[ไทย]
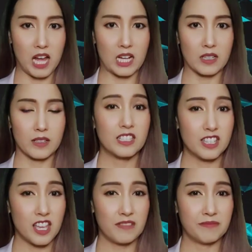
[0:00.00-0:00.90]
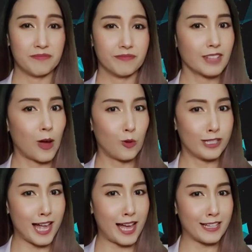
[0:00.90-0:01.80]
มาก เช่นหัว
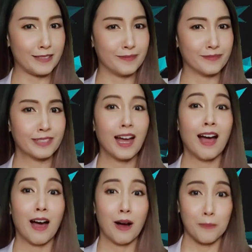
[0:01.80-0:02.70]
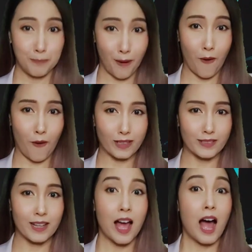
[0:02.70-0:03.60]
ใจปอด
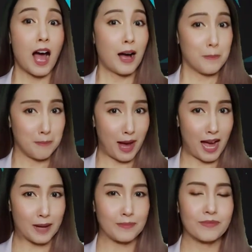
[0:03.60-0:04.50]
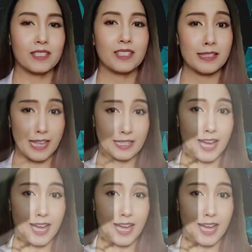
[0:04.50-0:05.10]
ม้าม จาก